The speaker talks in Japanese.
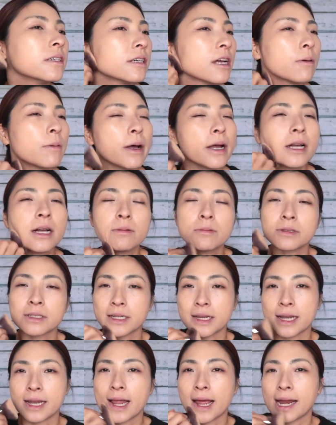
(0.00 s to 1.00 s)
やばいかも
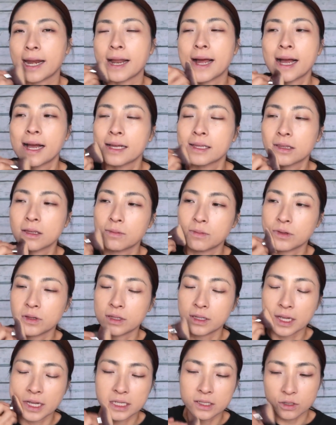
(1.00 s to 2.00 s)
しれないなと
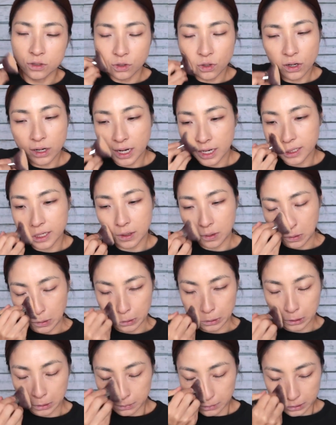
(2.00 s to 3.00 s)
思って、一応トイレ行って
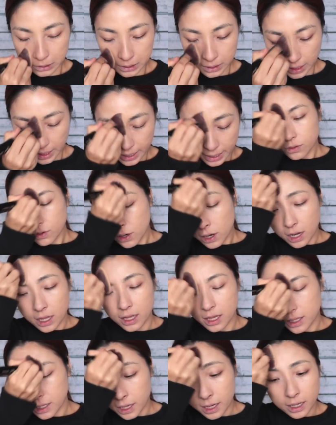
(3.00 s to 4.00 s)
こうと思って、トイレ
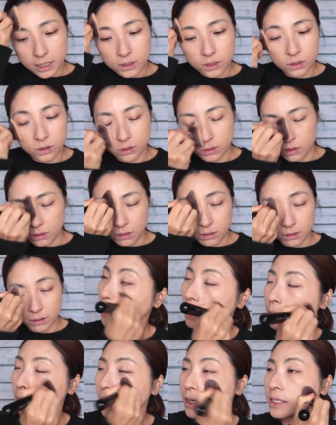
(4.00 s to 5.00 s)
でねちょっと
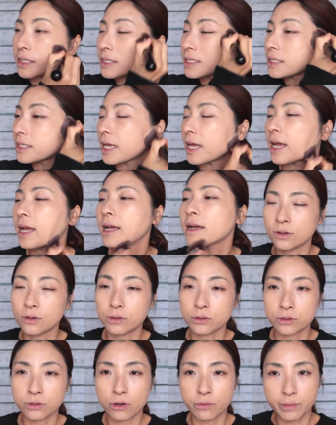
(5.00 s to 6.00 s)
我慢して
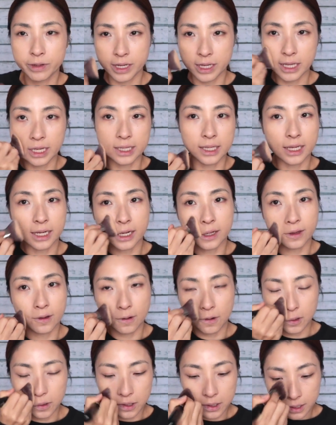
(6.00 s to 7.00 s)
様子を見てたんだけ
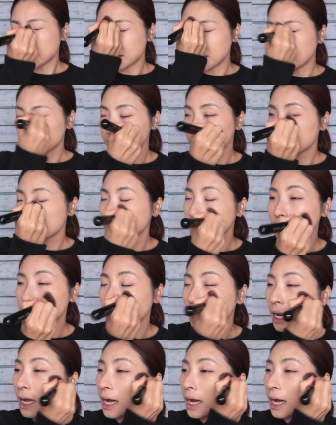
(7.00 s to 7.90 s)
ど、気がついた